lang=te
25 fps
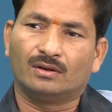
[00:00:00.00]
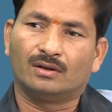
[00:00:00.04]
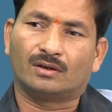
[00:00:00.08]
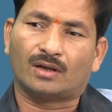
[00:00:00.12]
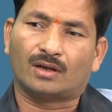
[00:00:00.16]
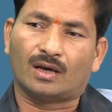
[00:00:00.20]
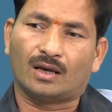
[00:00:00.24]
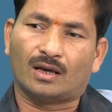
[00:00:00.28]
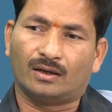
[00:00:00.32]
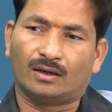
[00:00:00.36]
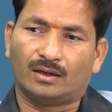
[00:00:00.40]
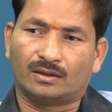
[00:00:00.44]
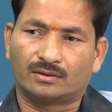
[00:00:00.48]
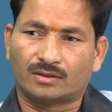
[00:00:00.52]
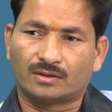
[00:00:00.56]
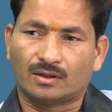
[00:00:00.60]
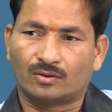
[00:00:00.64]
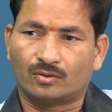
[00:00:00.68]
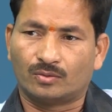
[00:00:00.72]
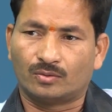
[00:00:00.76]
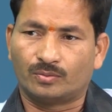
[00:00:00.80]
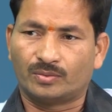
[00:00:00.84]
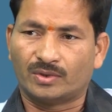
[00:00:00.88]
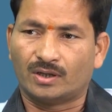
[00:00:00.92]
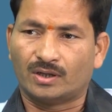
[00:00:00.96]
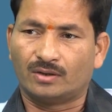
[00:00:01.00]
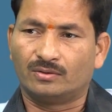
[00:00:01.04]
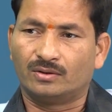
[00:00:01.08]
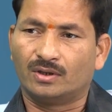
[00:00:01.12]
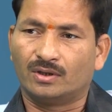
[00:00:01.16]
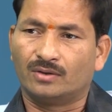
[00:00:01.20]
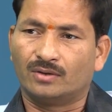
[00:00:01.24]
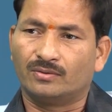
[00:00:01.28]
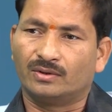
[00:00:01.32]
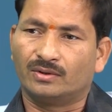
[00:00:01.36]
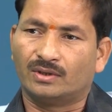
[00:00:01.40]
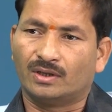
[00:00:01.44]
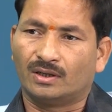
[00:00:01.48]
నాలుగు లక్షల రూపాయలు ఉండే
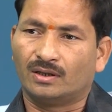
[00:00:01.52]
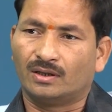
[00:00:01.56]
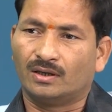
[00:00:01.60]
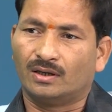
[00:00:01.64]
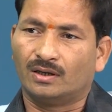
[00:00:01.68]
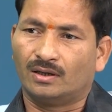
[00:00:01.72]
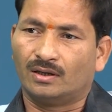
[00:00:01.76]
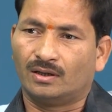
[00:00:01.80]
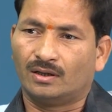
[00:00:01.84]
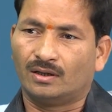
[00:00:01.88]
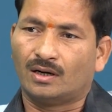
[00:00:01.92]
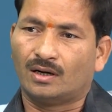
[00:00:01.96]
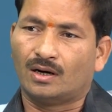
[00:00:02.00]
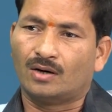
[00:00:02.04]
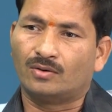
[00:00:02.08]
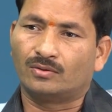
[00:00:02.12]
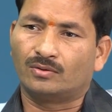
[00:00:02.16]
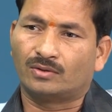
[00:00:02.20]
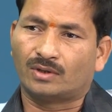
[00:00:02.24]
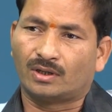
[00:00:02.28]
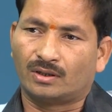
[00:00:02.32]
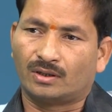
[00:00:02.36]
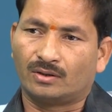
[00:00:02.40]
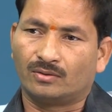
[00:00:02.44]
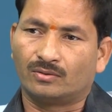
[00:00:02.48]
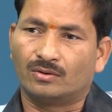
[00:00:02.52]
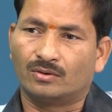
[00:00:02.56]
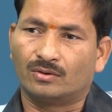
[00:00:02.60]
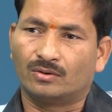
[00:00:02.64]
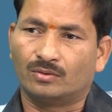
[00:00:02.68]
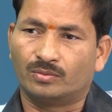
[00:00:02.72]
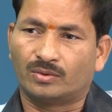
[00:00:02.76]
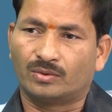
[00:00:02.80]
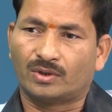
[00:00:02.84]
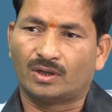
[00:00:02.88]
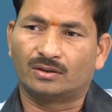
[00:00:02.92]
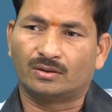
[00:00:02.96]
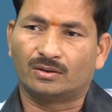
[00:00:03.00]
విధంగా ఔటర్ రింగ్ రోడ్
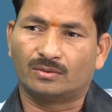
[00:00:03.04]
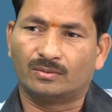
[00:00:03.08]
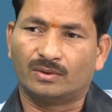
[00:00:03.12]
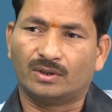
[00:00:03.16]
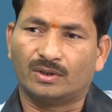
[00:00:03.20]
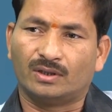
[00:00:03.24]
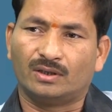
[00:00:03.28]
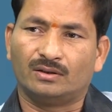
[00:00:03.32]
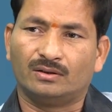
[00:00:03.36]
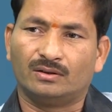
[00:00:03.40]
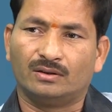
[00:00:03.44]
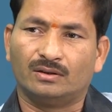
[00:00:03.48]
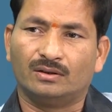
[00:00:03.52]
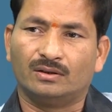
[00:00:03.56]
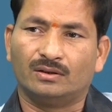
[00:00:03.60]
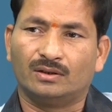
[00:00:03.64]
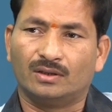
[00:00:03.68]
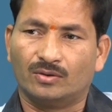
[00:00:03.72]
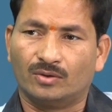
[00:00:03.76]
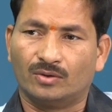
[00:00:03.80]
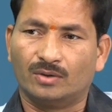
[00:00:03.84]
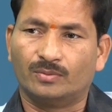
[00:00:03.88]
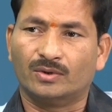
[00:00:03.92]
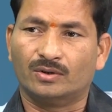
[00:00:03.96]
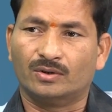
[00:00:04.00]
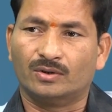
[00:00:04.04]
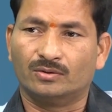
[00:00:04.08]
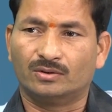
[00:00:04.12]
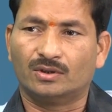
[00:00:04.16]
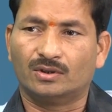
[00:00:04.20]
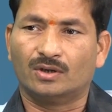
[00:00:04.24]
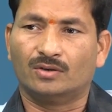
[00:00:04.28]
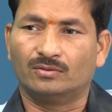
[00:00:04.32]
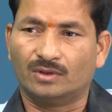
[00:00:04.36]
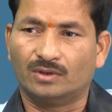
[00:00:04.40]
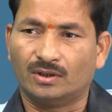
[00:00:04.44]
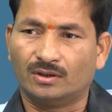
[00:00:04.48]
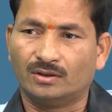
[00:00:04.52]
ప్రాంతం అనేది డెవలప్ అవుతూ
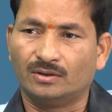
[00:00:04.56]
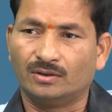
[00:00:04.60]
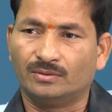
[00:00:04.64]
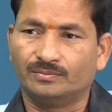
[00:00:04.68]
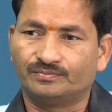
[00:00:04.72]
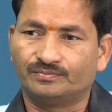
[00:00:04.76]
ఉన్నది